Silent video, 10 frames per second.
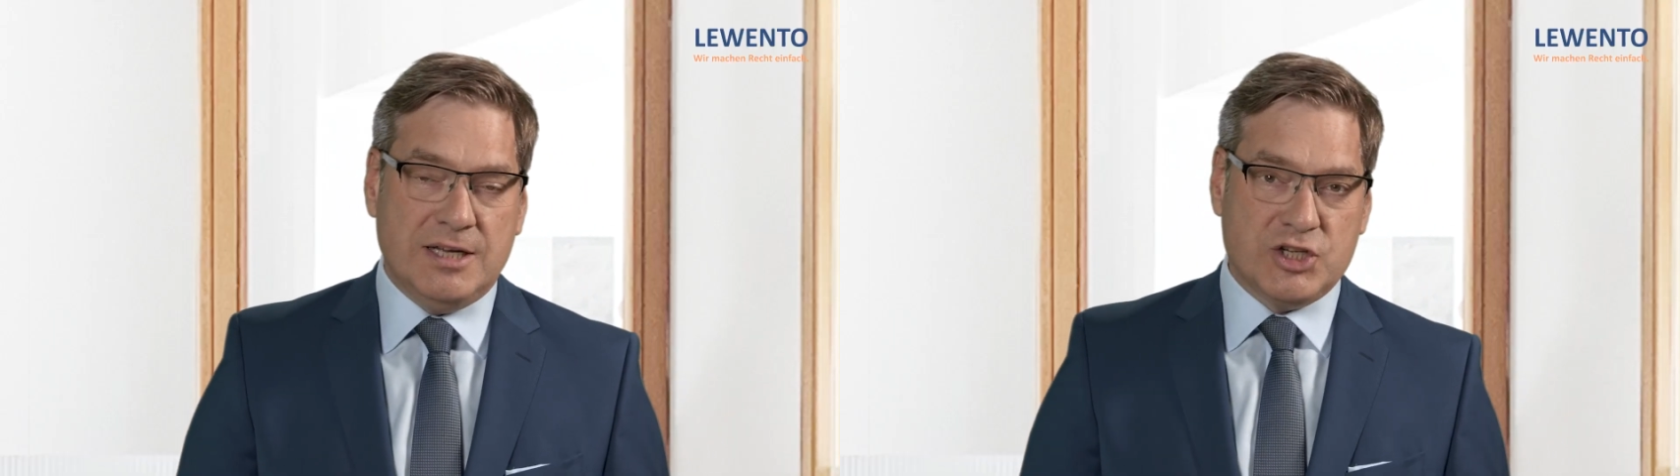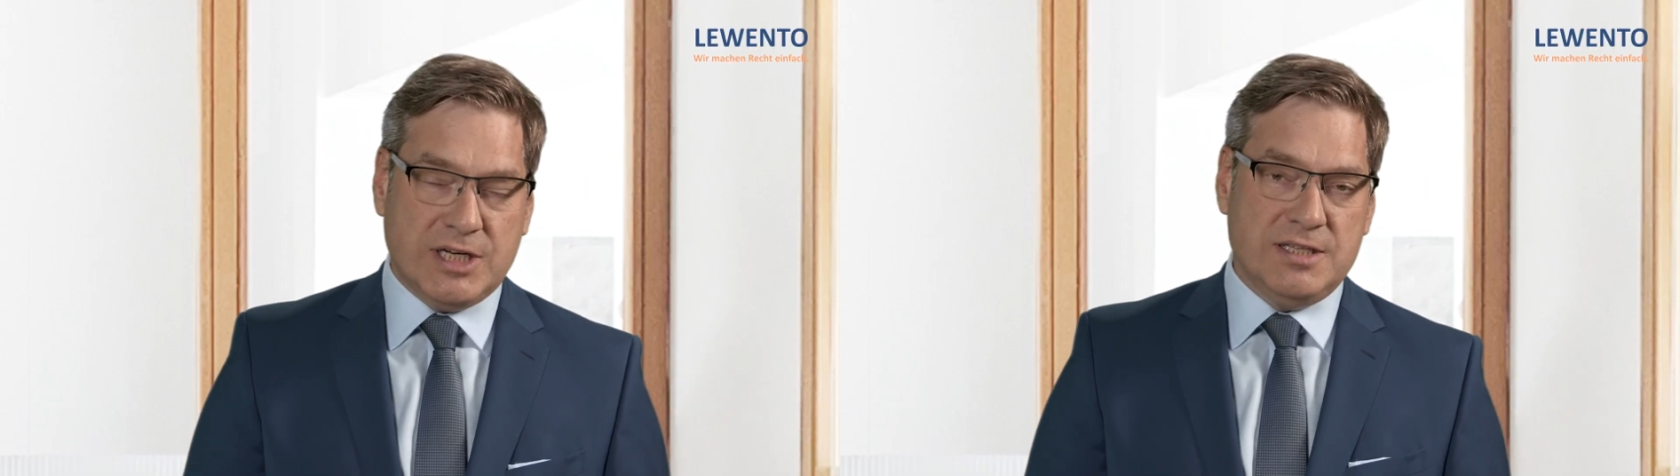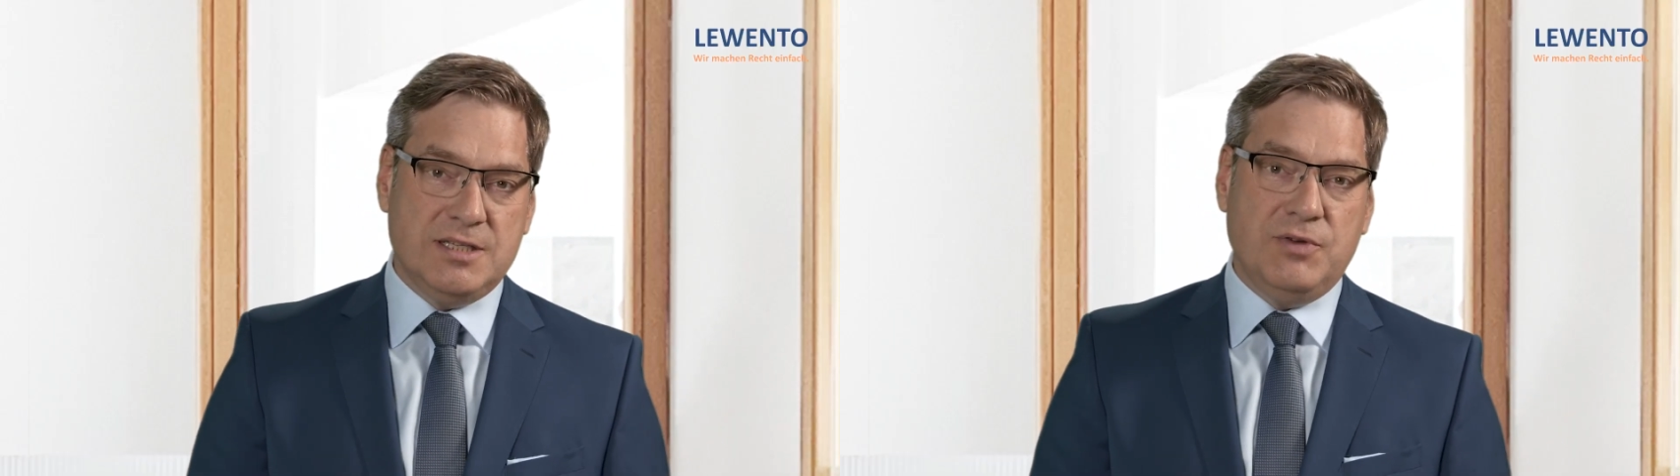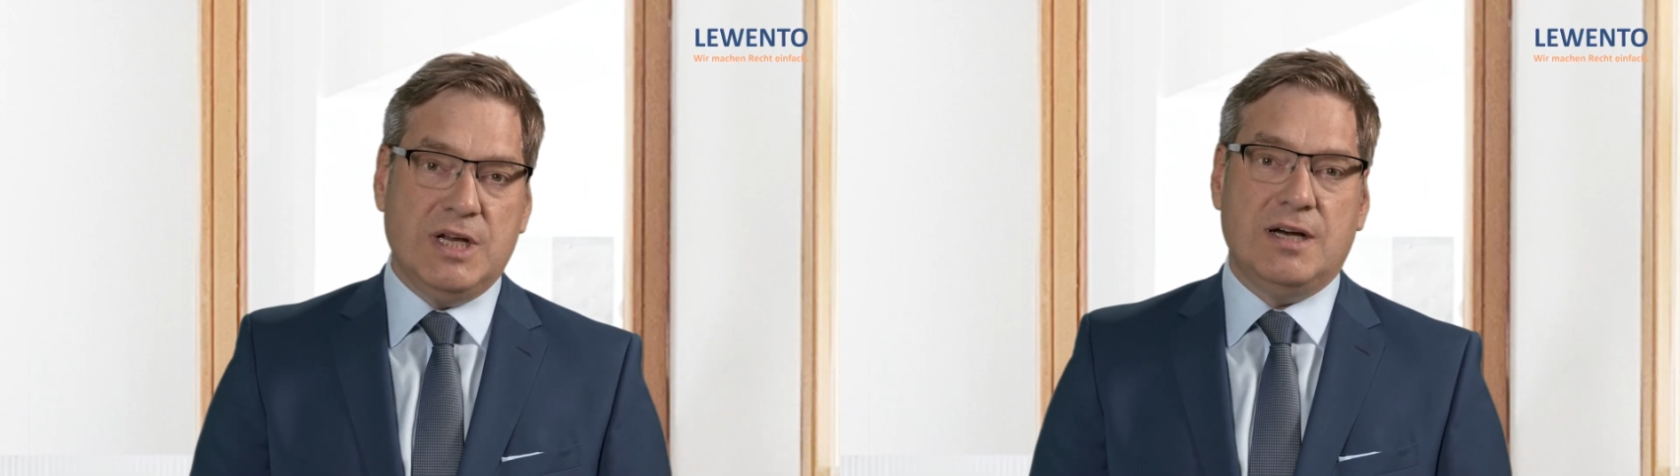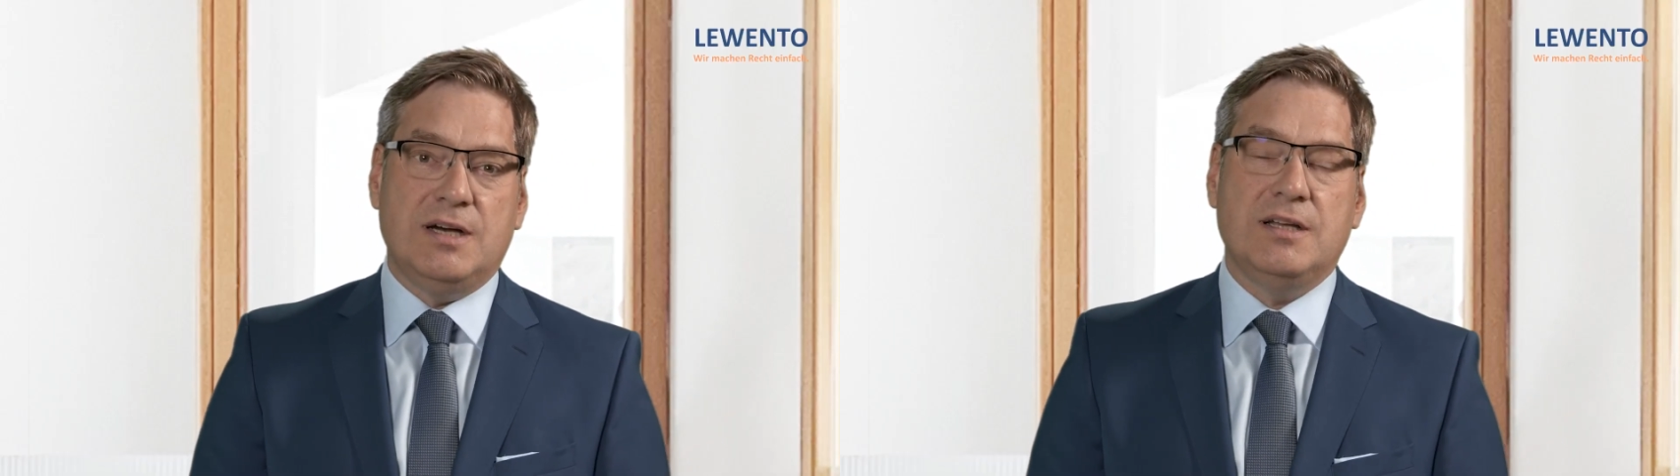Schalten Sie
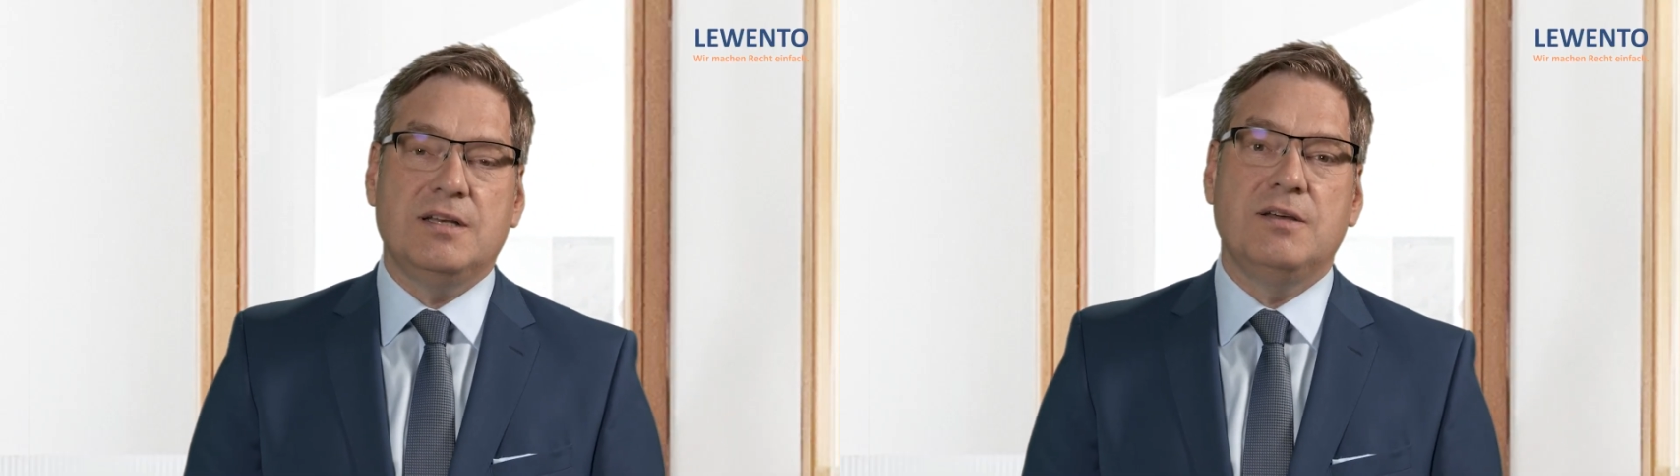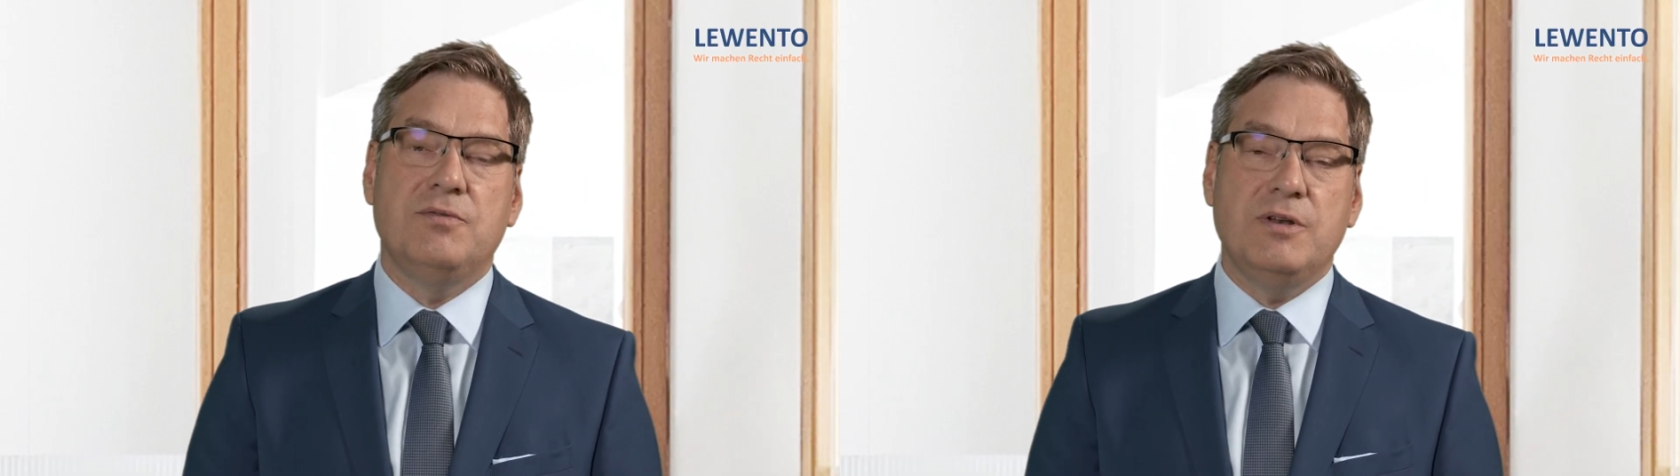wieder ein,